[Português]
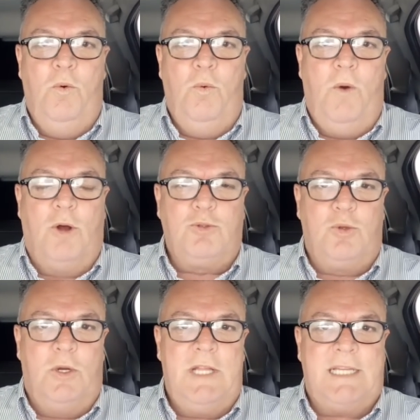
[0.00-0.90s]
o, o
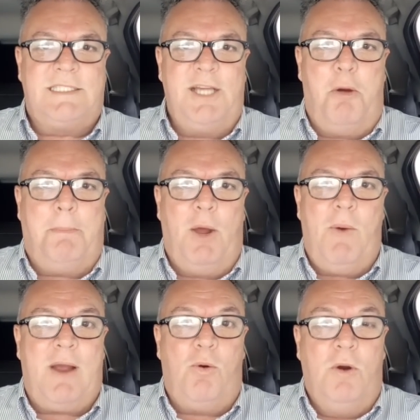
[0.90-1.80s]
autor da ação para
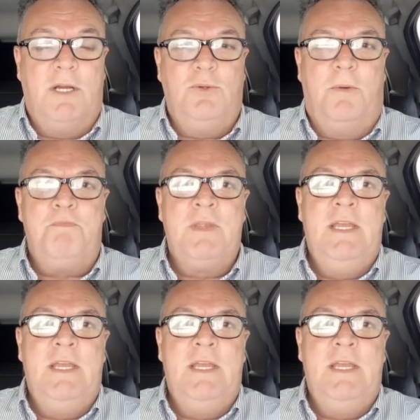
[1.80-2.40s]
um acordo.